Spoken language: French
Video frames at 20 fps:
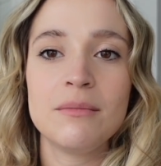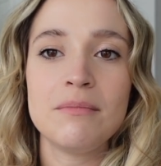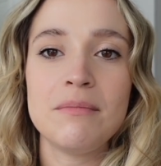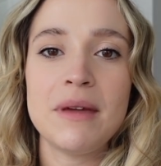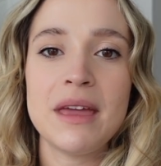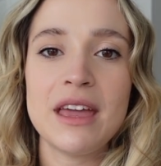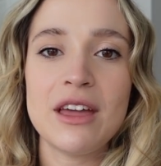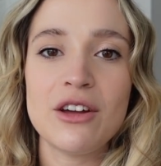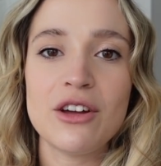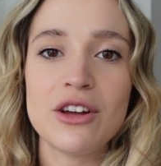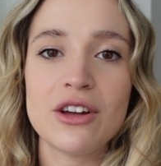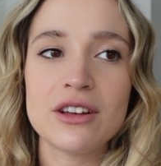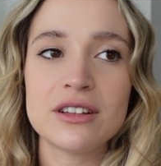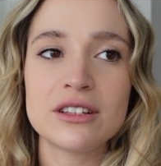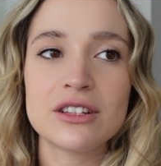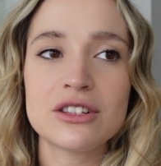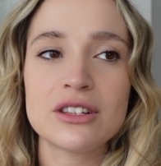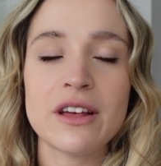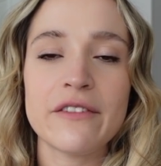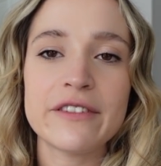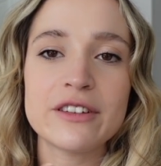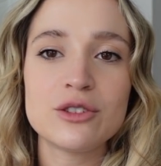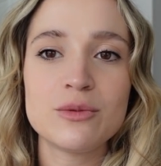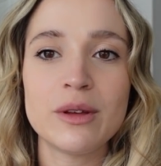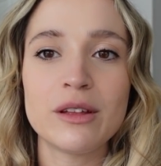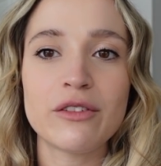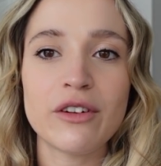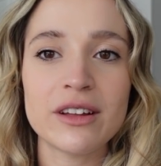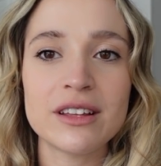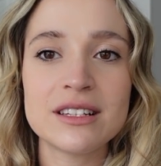Mais euh, ça, fait du
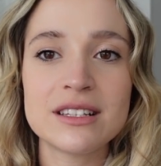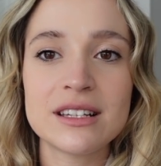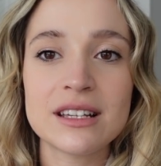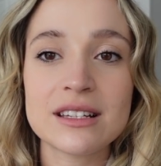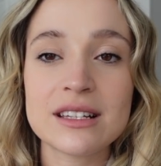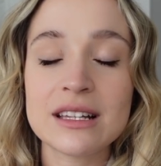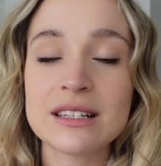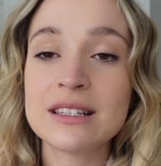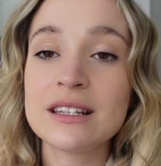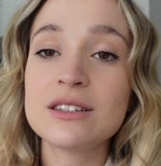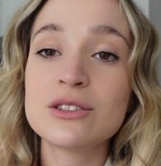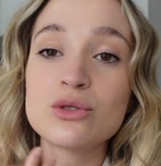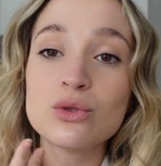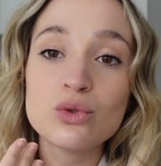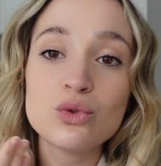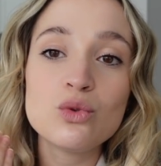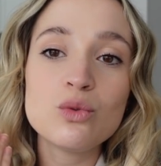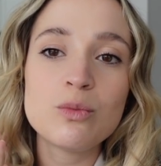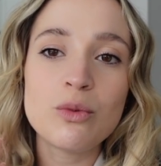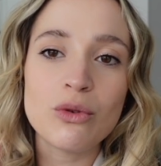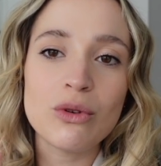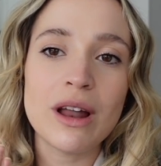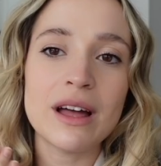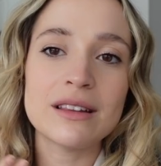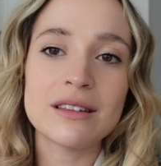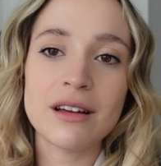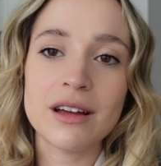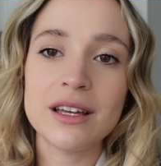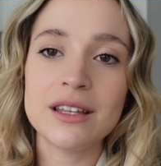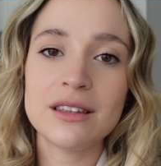bien de faire des exercices, surtout pour la
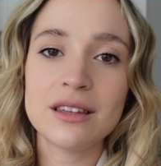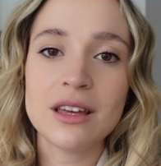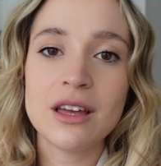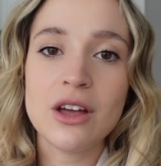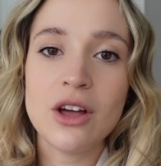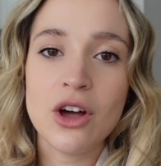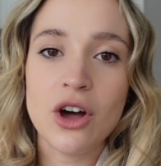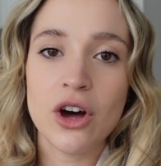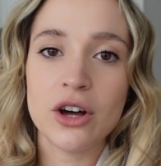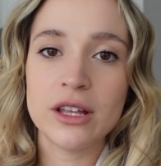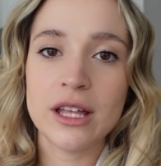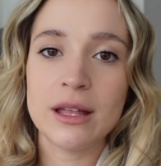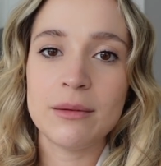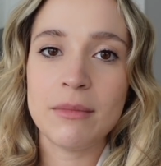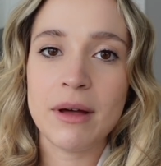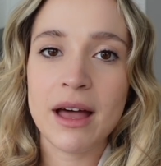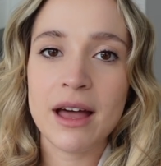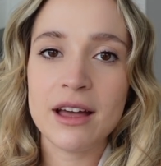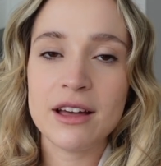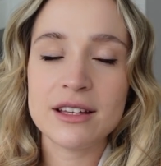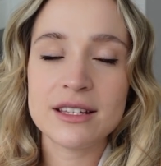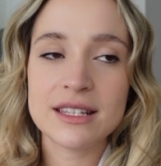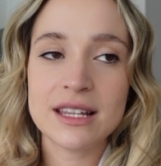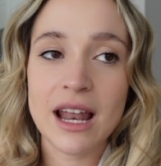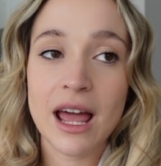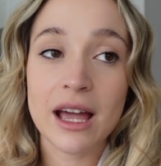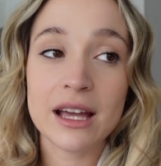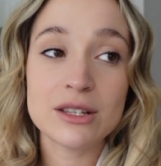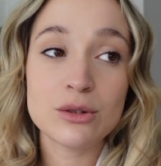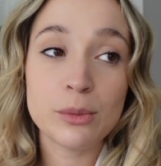tête. Honnêtement, euh, c'est
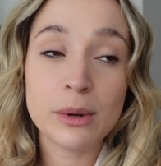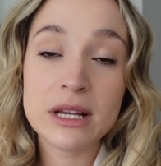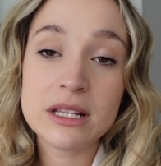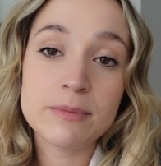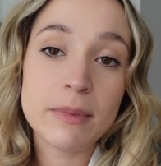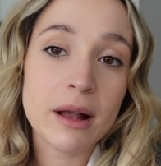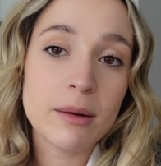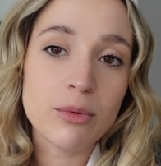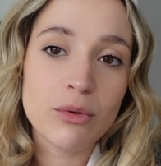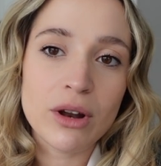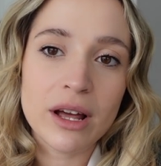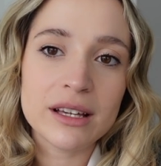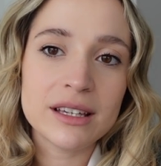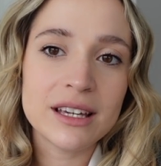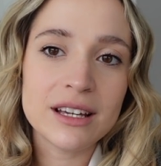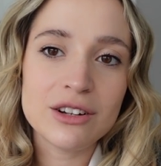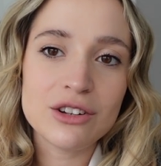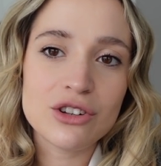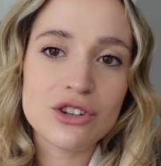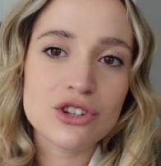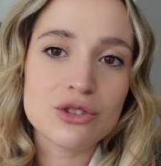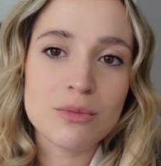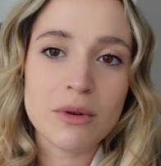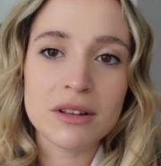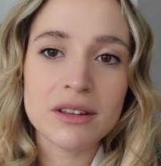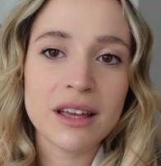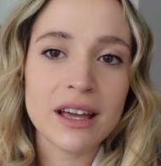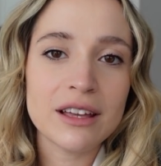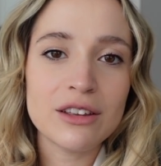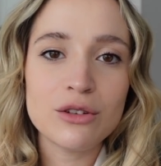la raison principale pour laquelle je
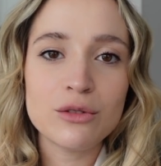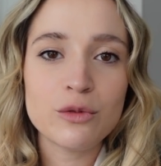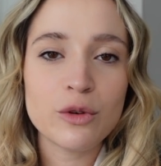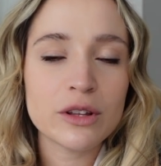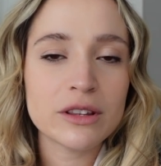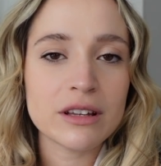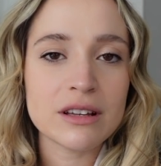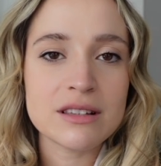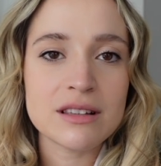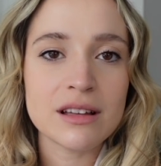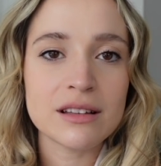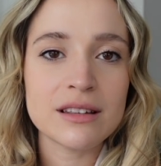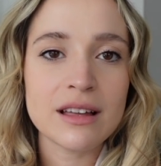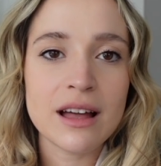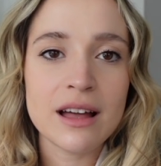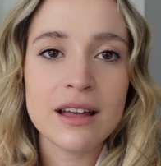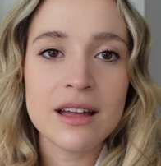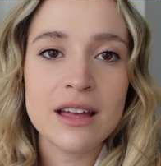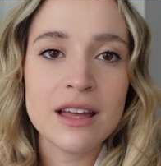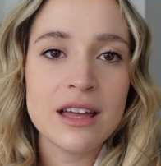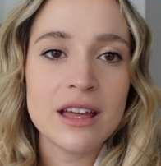m'entraîne une fois de temps en temps.